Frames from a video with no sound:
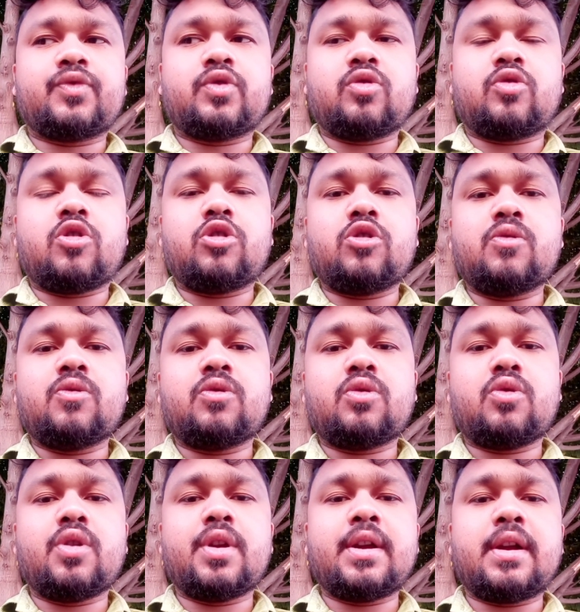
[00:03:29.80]
তো
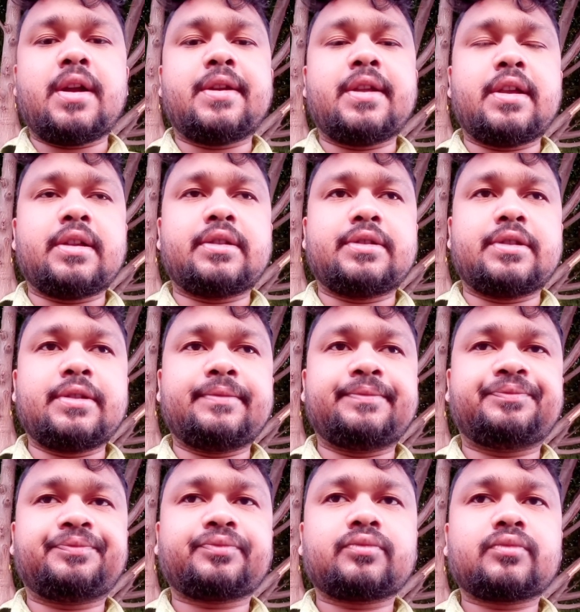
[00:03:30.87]
খড়গড়ো হয়ে গাড়িটা যাচ্ছে
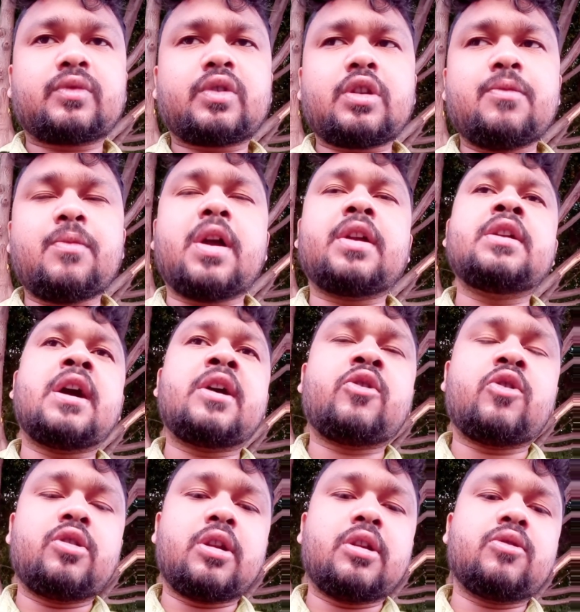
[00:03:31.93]
বাকি
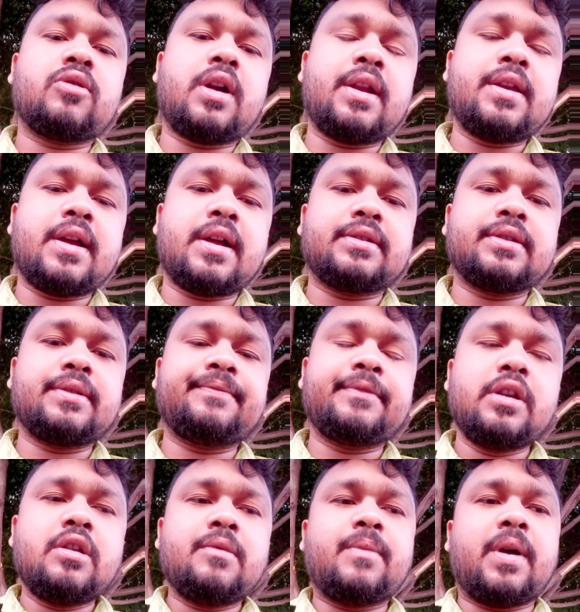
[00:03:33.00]
আরও অন্যান্য গাড়ি আছে
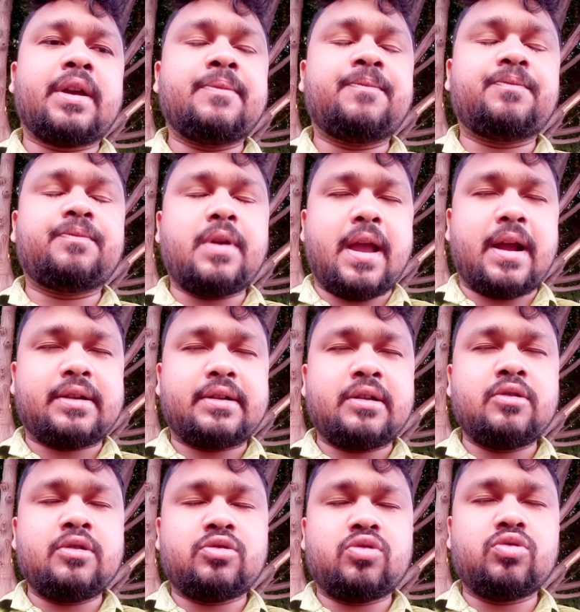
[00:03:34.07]
বাকি একটা
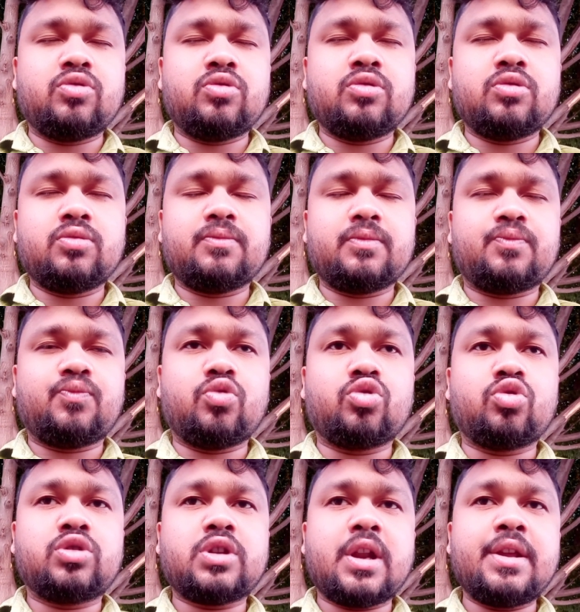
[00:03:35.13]
শুধু
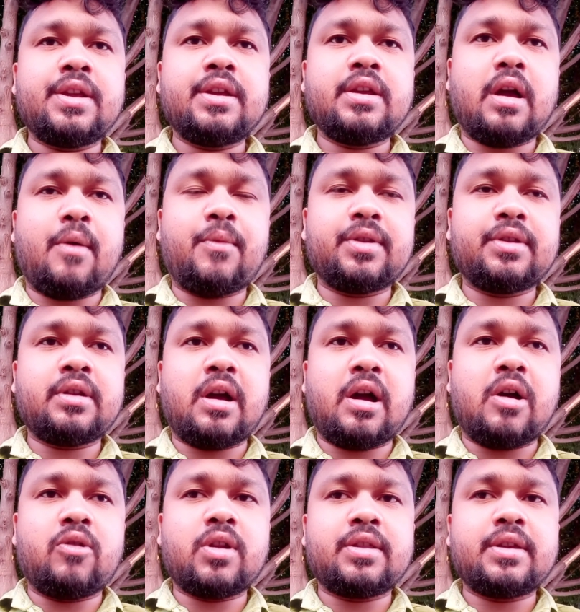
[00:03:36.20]
পুদুচারি আমাদের
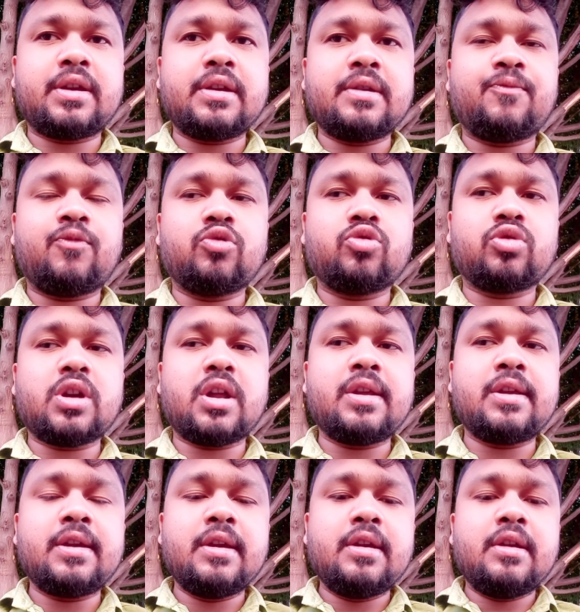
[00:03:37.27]
হাওড়া থেকে পুদুচারি